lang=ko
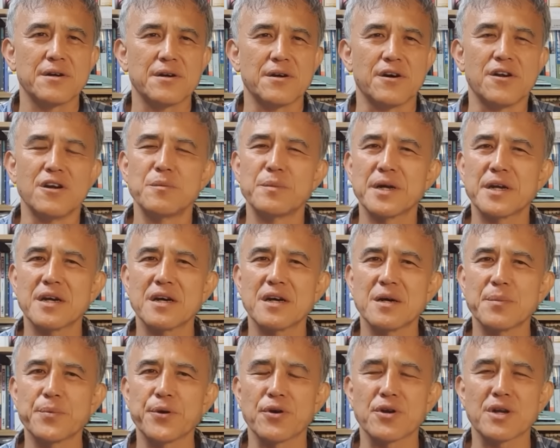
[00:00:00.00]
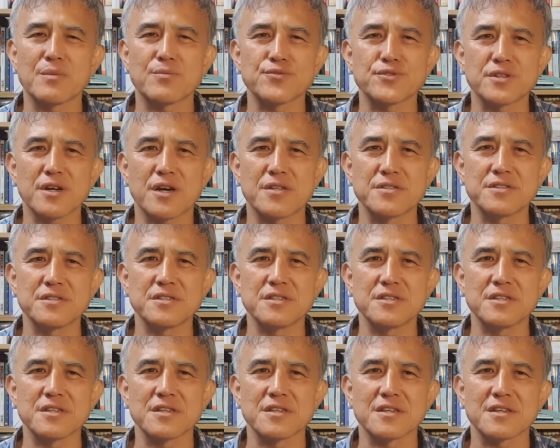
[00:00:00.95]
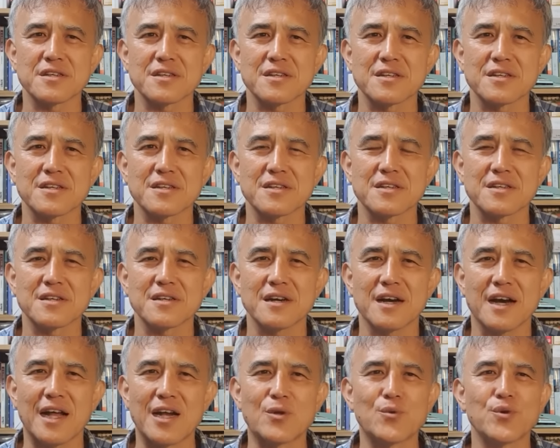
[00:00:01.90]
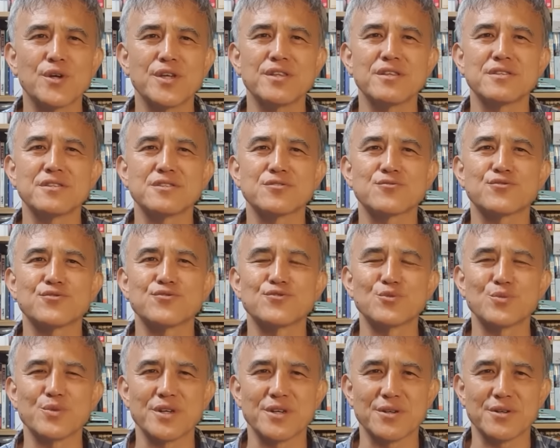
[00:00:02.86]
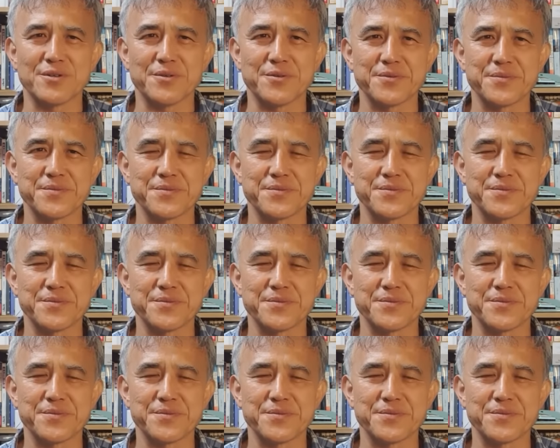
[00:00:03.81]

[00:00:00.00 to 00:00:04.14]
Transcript: 얼마나 변화무쌍한지 알고 있는지 궁금해요.